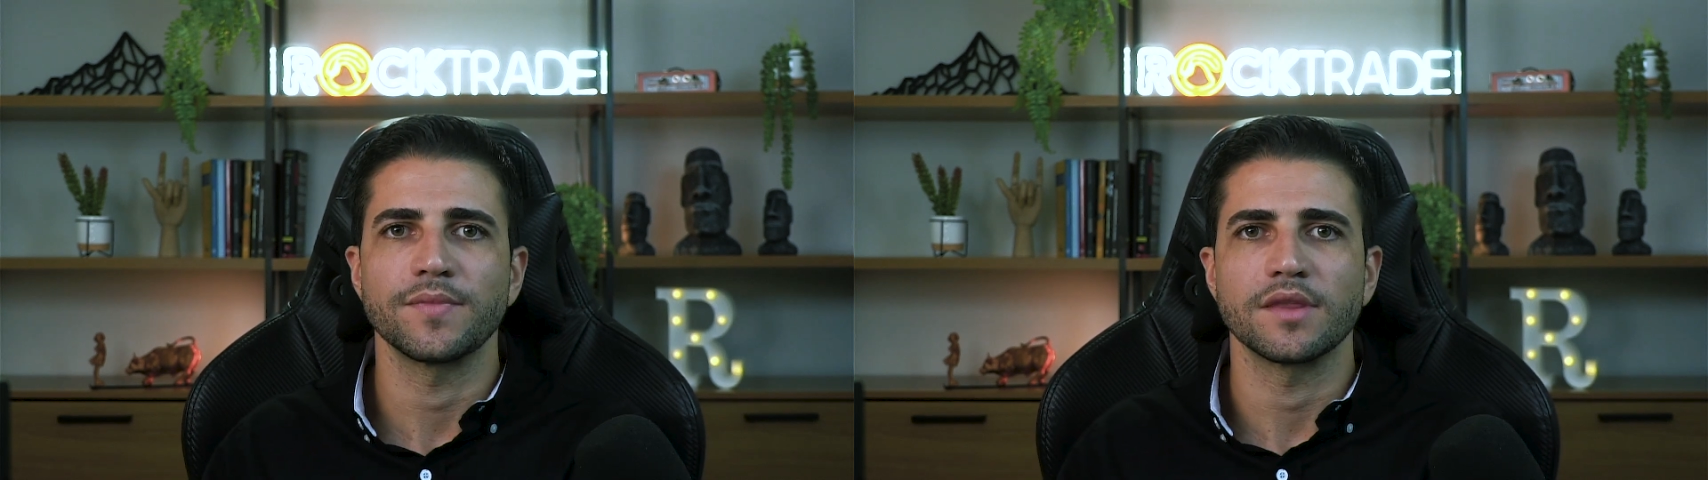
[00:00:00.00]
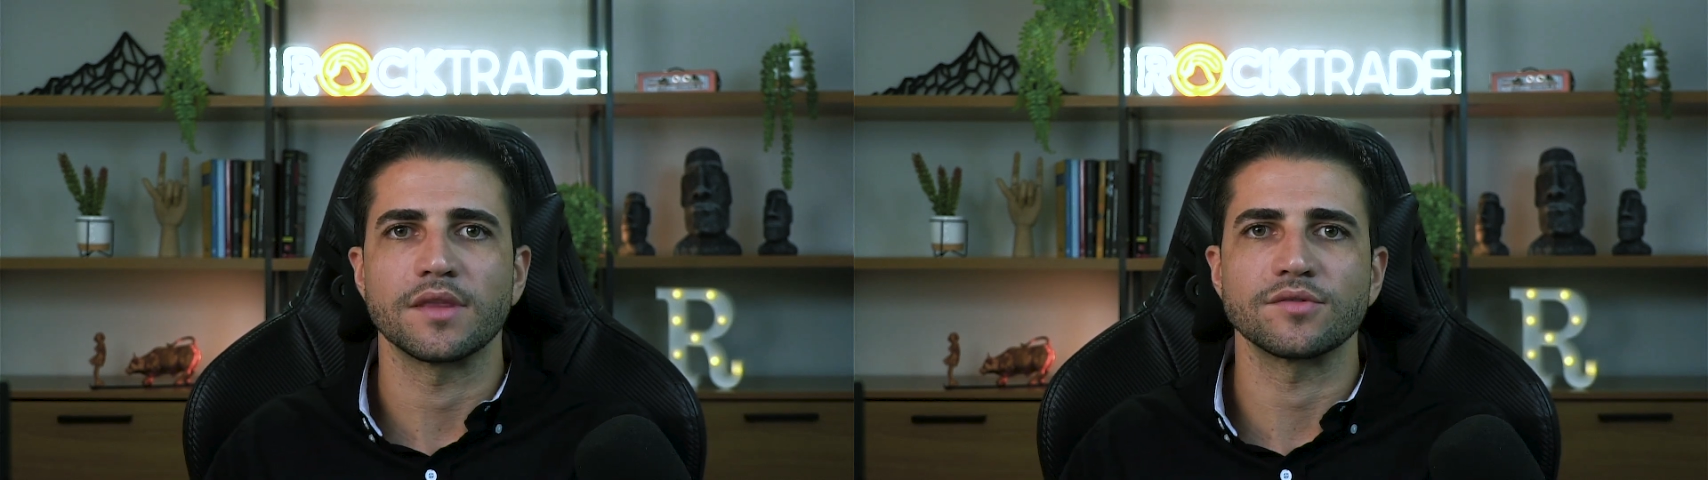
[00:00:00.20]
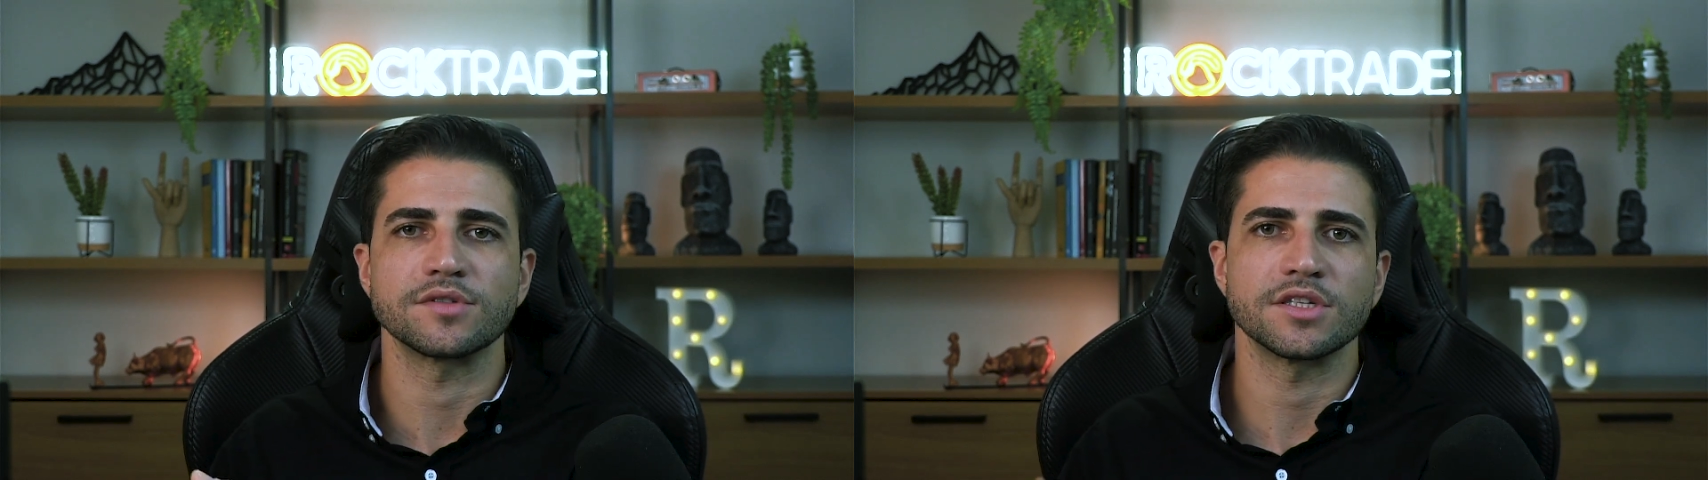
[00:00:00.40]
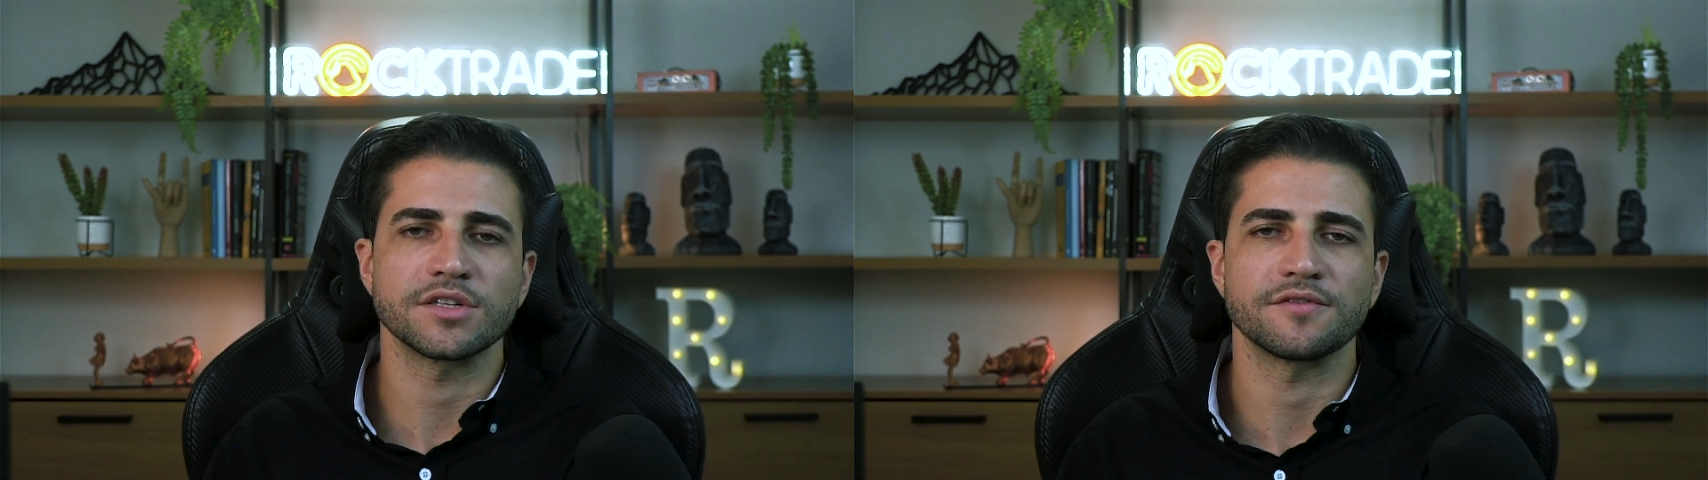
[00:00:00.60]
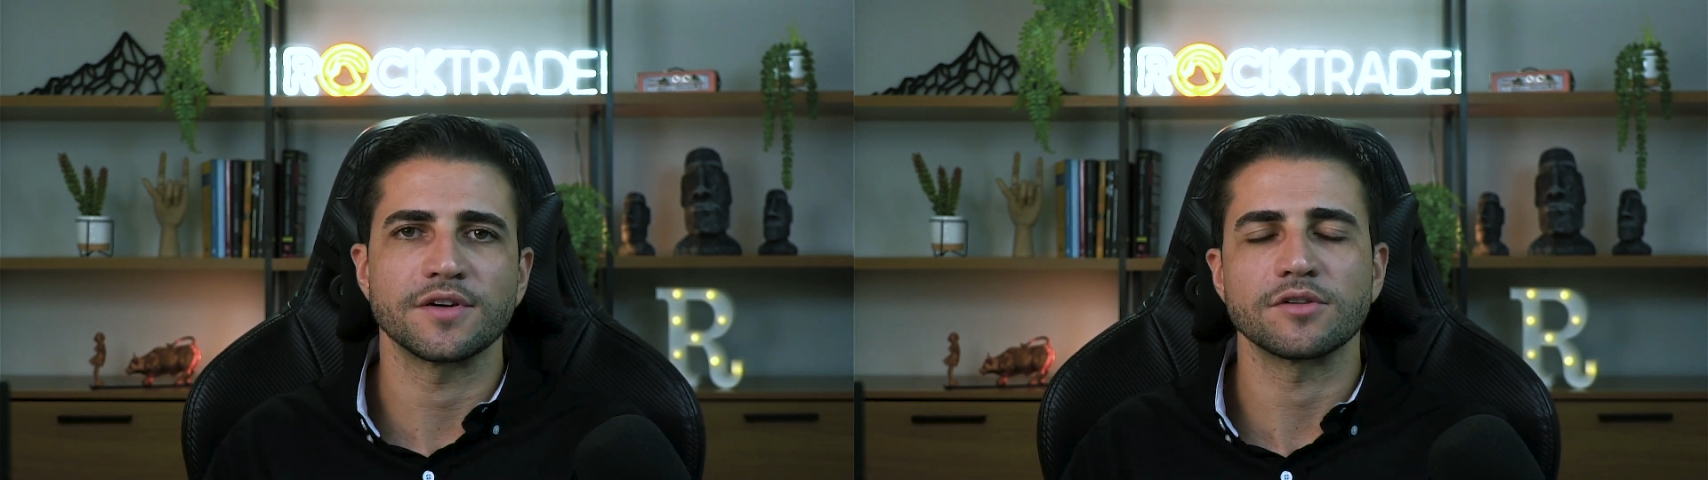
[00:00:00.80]
não
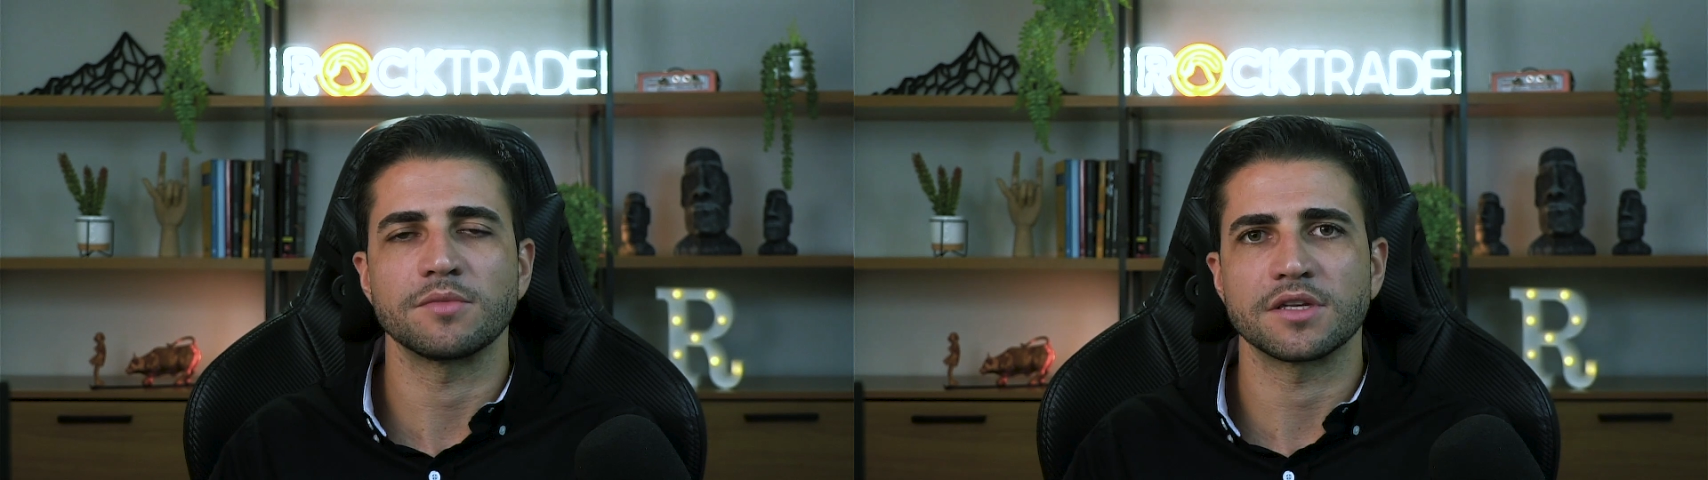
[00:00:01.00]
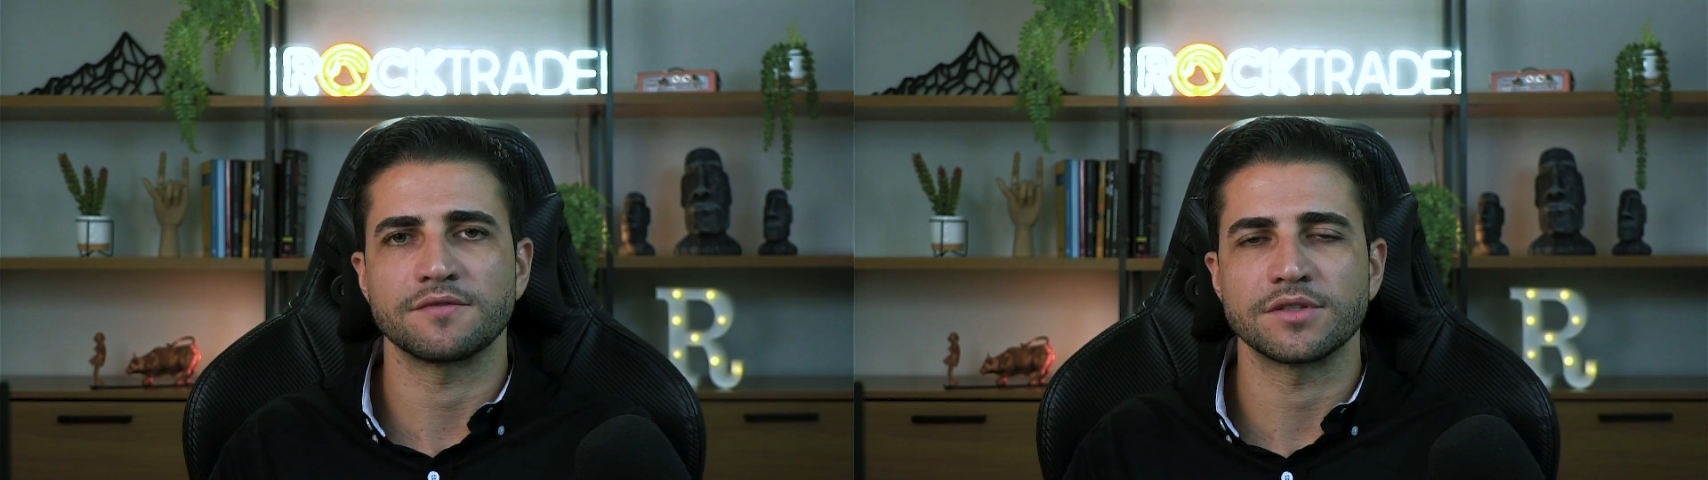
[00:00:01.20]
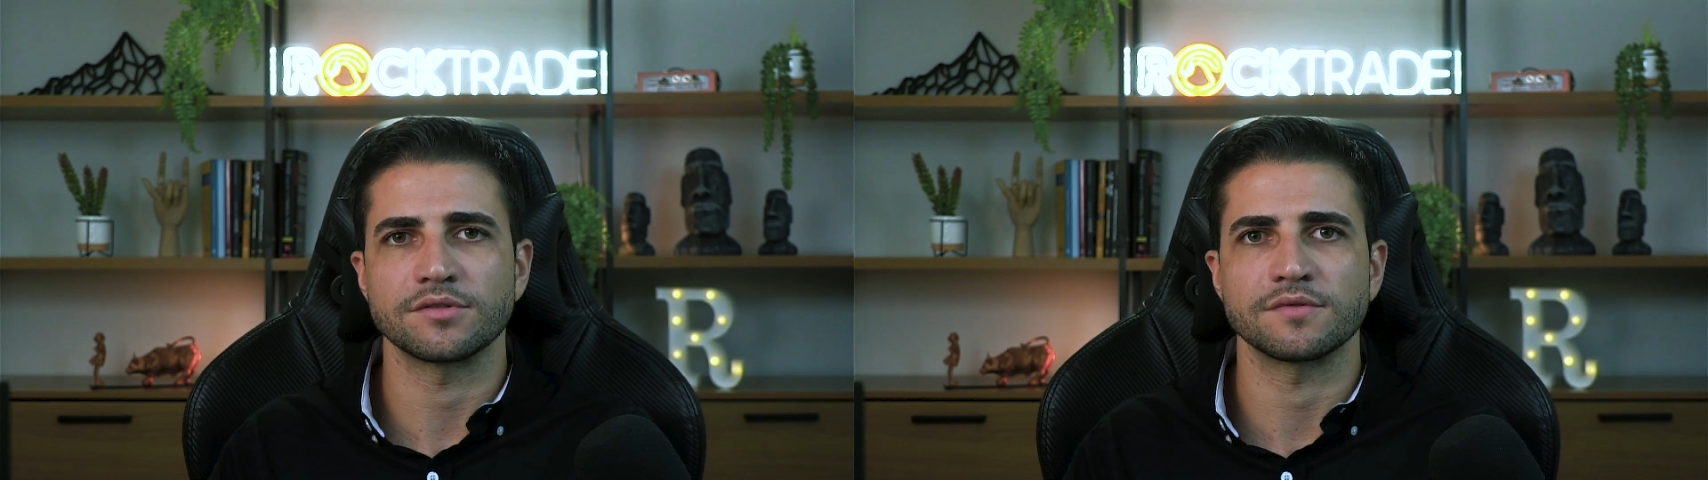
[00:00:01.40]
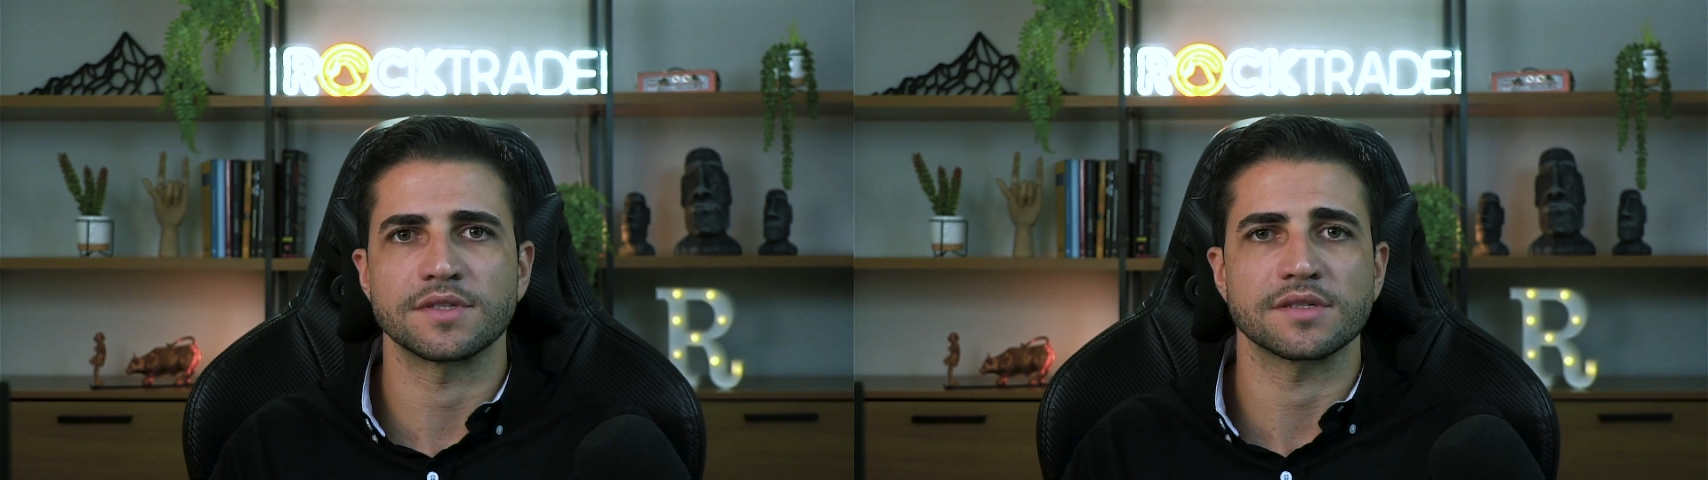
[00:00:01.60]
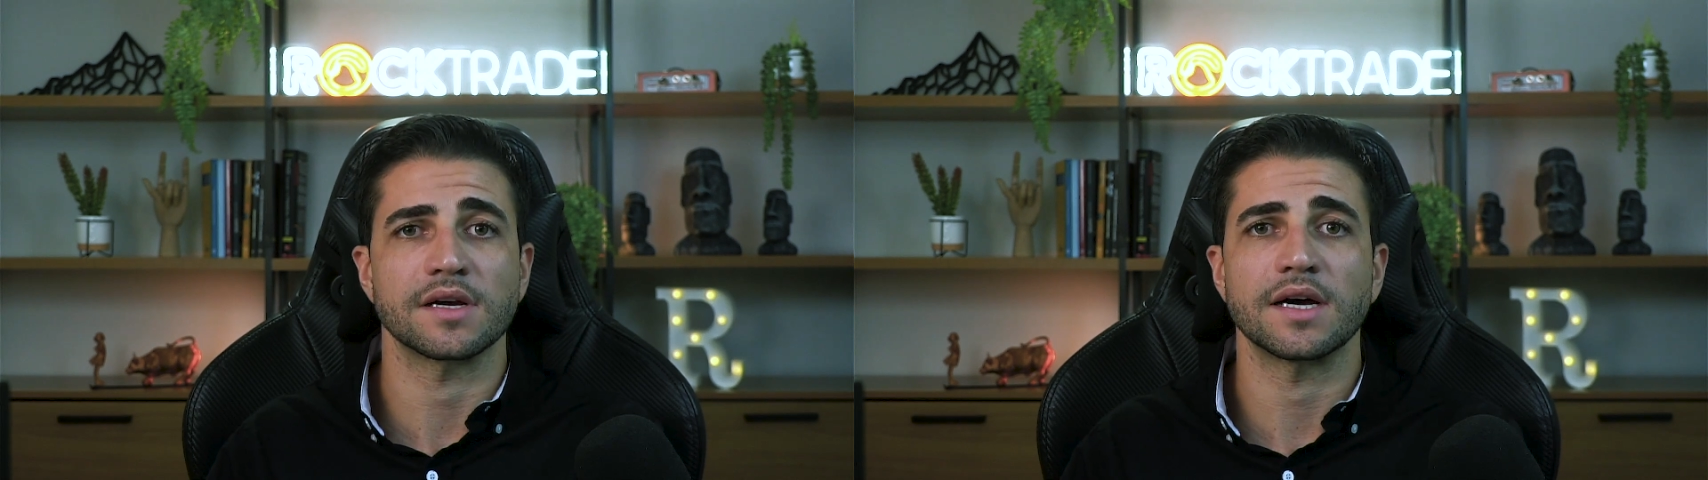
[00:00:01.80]
seja feito benefícios
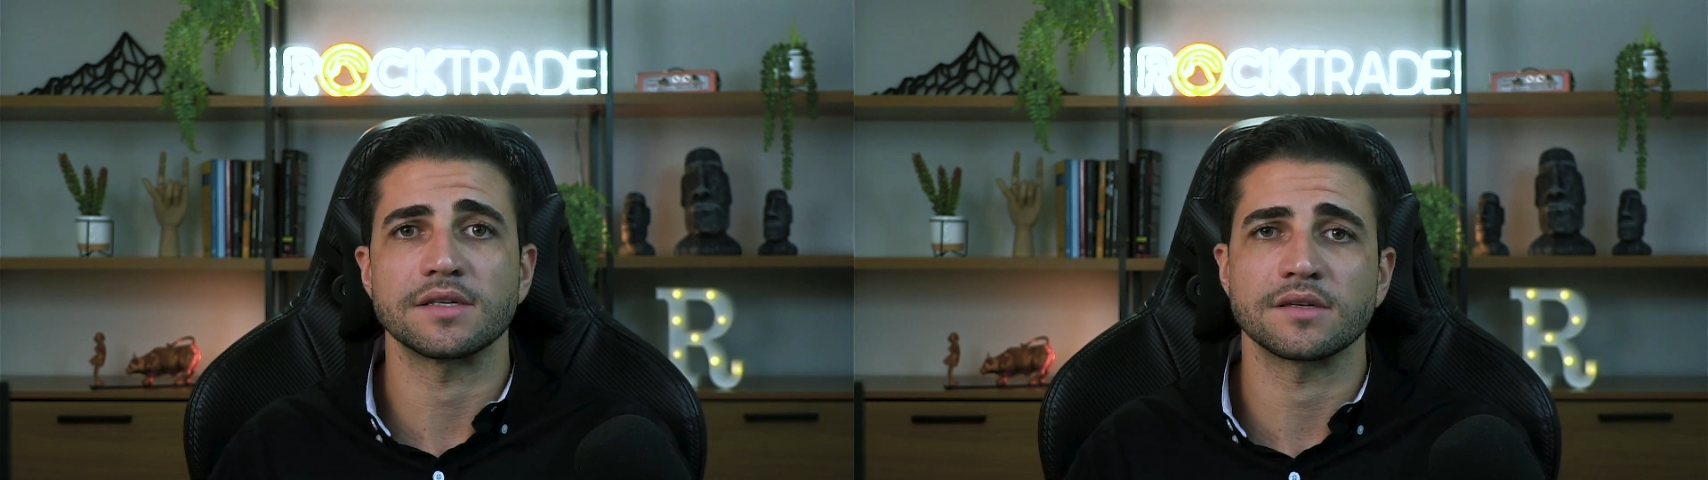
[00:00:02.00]
fiscais,